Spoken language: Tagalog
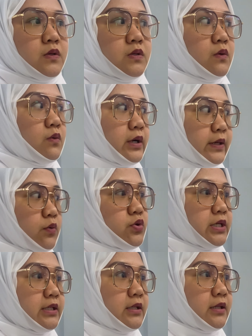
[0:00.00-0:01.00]
So ngayon ko
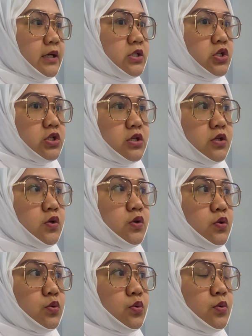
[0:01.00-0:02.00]
siya itatouch. Yun
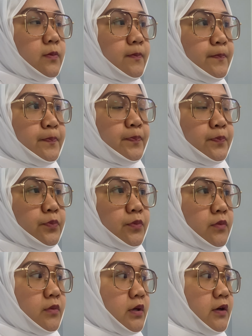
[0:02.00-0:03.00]
yung
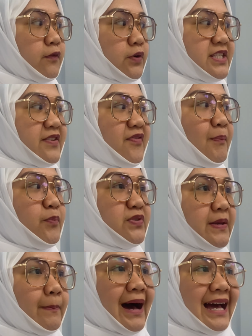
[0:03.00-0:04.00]
for si,
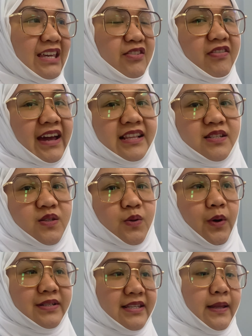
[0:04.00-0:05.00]
si Bahi files ko.
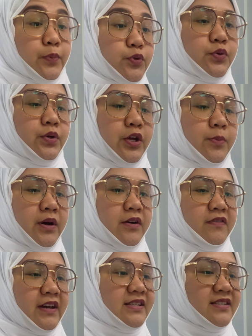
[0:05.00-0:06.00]
Kasi tapos ko na yung mga
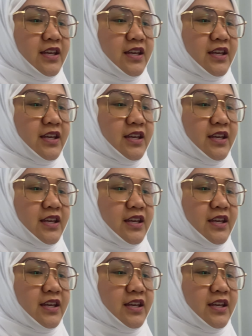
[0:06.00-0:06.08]
files.